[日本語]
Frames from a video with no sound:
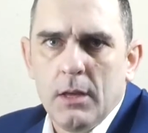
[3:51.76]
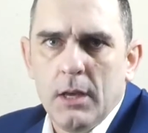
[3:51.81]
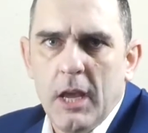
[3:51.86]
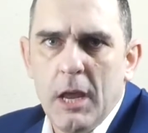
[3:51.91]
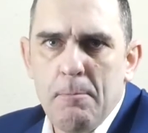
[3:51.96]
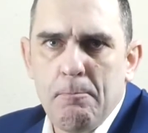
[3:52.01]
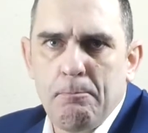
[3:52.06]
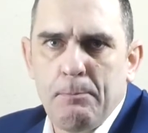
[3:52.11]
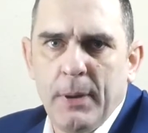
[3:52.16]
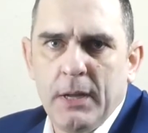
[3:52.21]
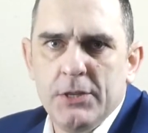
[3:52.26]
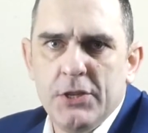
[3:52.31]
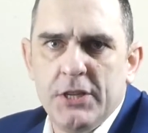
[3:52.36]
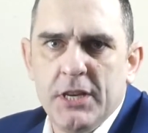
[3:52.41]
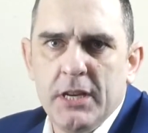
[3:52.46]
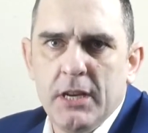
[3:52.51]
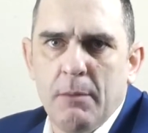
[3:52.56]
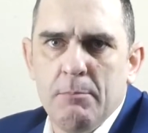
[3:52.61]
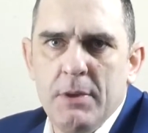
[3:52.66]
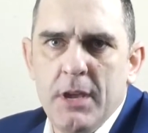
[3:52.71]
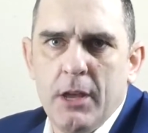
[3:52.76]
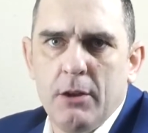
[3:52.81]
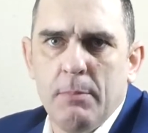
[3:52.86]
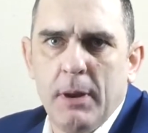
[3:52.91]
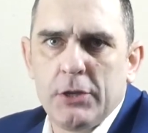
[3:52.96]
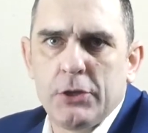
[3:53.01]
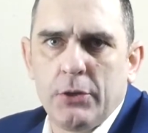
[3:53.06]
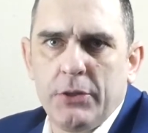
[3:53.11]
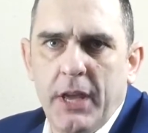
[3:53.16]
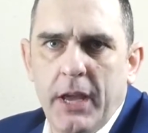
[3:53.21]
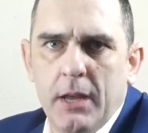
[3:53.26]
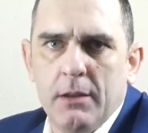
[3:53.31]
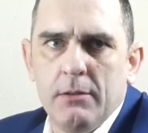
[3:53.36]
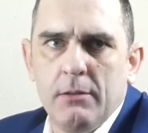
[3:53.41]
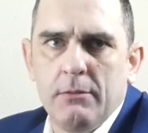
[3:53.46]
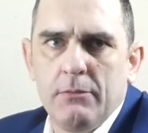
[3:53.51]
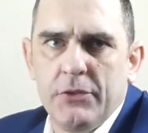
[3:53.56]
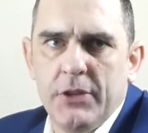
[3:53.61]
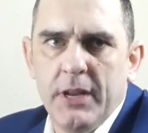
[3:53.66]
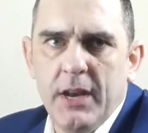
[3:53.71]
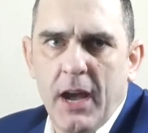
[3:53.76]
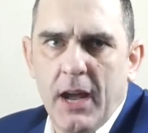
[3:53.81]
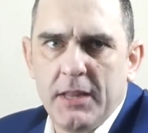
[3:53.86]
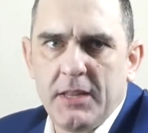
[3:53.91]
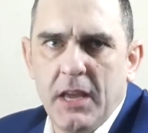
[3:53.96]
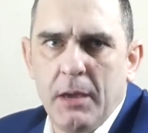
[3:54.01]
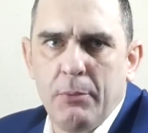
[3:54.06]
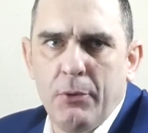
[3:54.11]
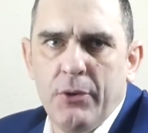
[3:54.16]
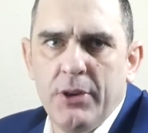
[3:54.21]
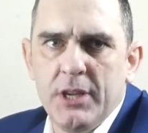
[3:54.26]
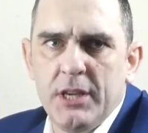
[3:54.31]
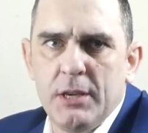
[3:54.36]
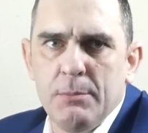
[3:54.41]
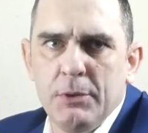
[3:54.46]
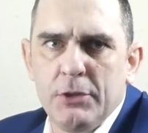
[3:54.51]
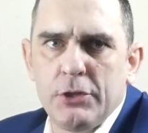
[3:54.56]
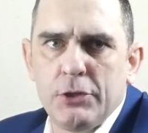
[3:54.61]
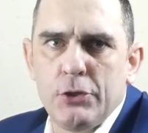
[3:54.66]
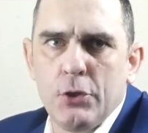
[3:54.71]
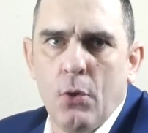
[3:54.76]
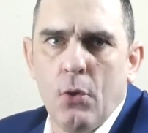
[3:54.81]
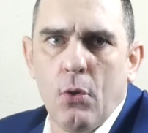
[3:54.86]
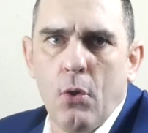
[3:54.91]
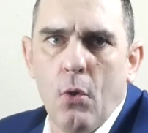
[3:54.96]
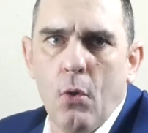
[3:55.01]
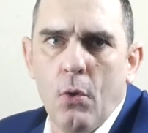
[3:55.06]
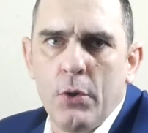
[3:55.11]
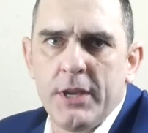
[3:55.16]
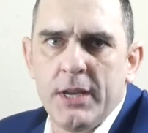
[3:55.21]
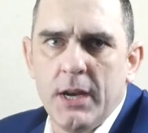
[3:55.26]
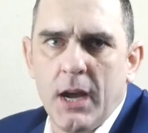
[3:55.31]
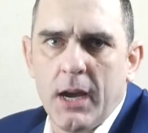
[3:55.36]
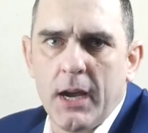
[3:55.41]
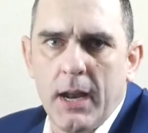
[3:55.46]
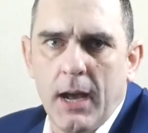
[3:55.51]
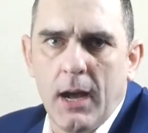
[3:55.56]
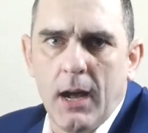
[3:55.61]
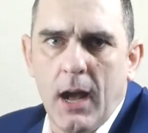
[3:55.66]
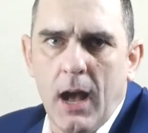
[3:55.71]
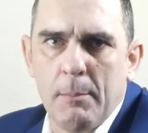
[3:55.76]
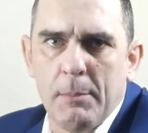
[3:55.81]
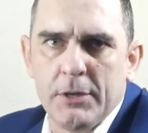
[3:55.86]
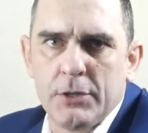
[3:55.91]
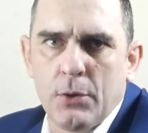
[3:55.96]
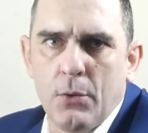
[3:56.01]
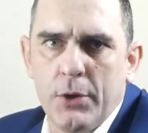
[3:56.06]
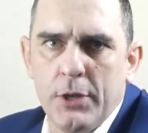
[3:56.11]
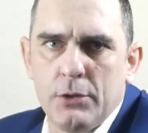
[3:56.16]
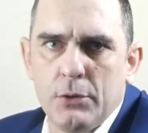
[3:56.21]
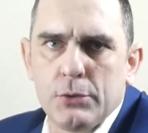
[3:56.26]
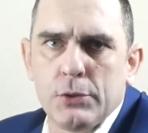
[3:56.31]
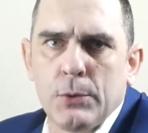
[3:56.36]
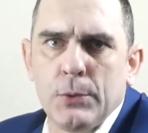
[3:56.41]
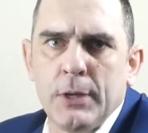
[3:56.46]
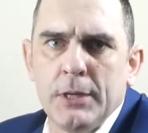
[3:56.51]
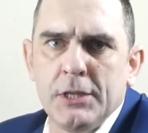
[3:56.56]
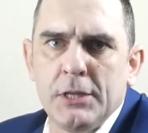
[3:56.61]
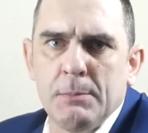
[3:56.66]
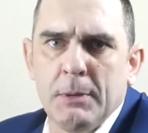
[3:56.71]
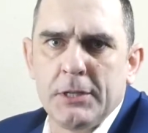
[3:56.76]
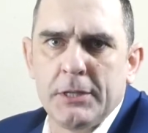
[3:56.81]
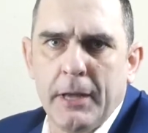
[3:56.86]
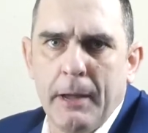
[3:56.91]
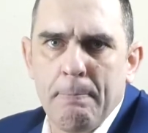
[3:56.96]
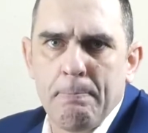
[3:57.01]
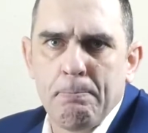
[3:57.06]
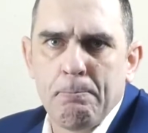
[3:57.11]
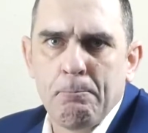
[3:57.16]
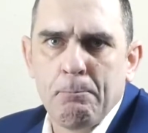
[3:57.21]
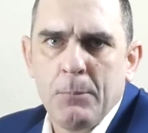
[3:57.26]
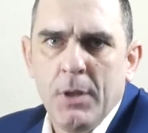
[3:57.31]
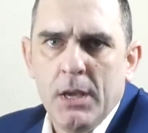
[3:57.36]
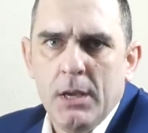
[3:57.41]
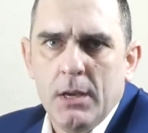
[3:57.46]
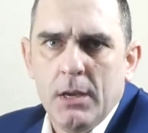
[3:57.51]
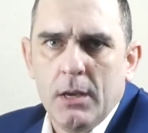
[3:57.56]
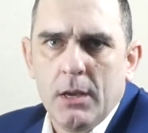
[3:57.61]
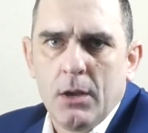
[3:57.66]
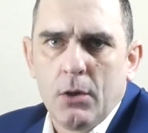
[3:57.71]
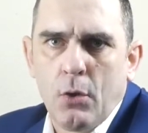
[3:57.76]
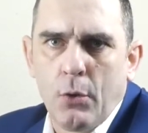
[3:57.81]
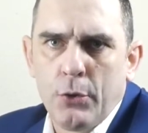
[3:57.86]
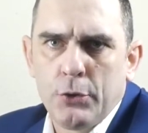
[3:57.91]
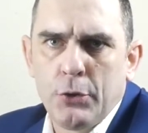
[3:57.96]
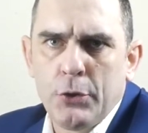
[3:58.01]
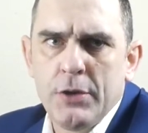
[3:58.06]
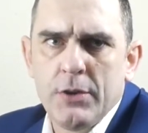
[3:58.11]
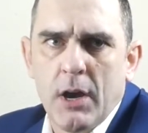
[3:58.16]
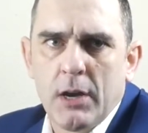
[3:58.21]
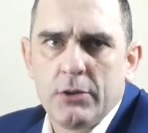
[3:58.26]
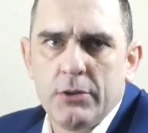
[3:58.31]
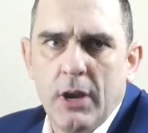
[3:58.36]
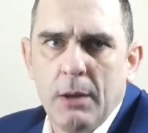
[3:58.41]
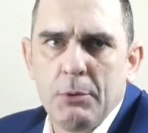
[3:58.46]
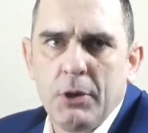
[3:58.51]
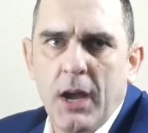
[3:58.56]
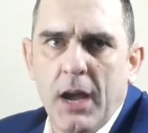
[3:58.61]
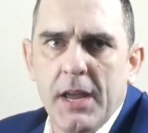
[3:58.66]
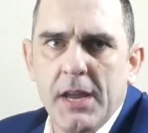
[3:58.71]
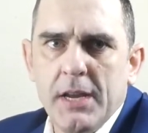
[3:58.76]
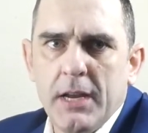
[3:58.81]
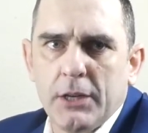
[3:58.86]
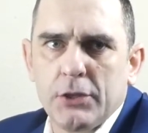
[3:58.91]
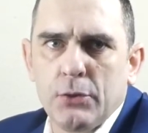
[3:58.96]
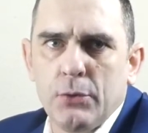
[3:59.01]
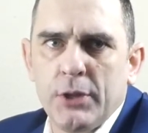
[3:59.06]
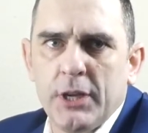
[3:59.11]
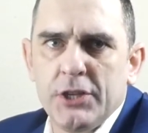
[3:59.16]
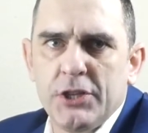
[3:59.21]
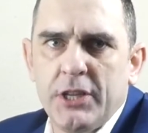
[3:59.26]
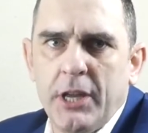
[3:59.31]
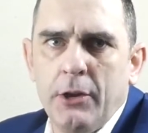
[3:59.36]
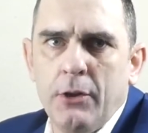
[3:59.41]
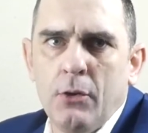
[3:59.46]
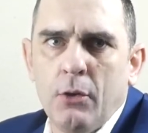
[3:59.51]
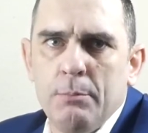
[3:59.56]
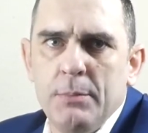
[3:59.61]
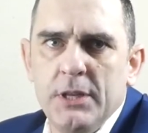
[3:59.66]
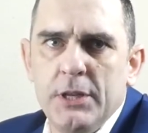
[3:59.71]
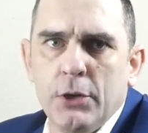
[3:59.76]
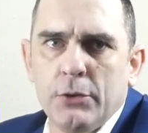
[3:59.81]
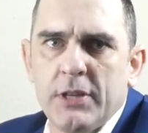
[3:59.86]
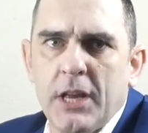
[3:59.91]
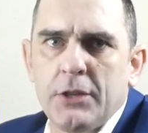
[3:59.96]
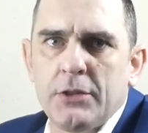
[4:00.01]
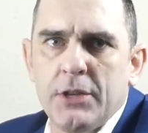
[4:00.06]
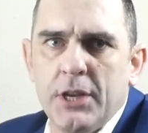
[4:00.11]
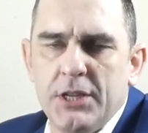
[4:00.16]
一般人が見える場所でディナーテーブルに機密情報を置きながら安倍総理と相談しましたこの時はクラブ会員が相談しているのをビデオ撮影